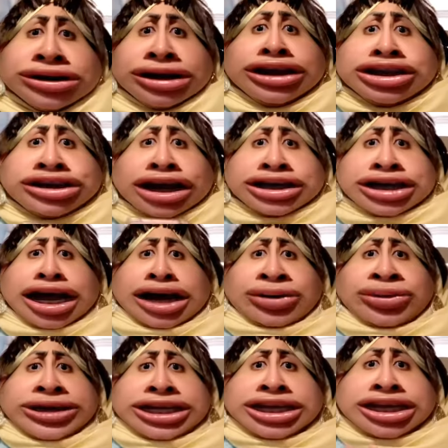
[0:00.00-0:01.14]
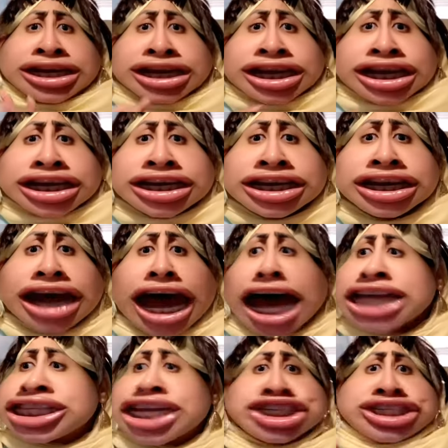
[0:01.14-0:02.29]
يا لهوي حتى
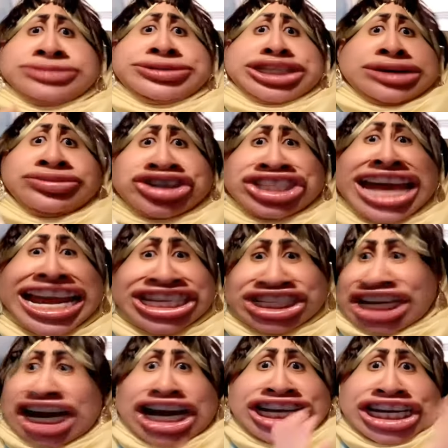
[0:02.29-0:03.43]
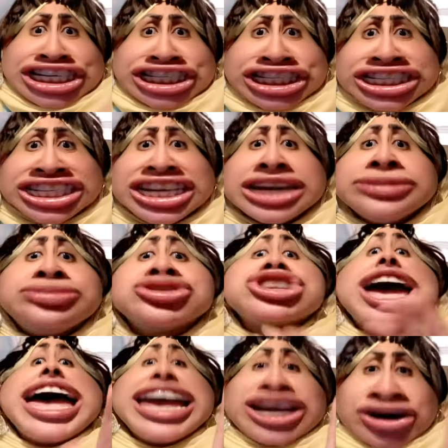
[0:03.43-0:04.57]
شيبسي مش عايزه خلاص مش
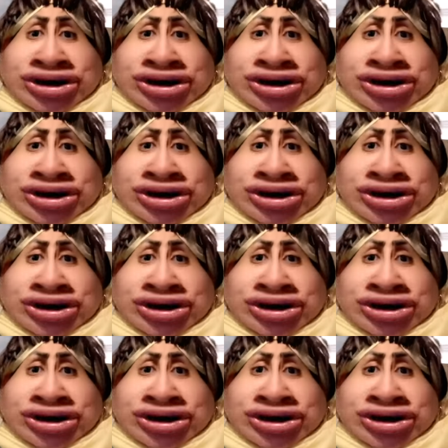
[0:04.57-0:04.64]
هاكل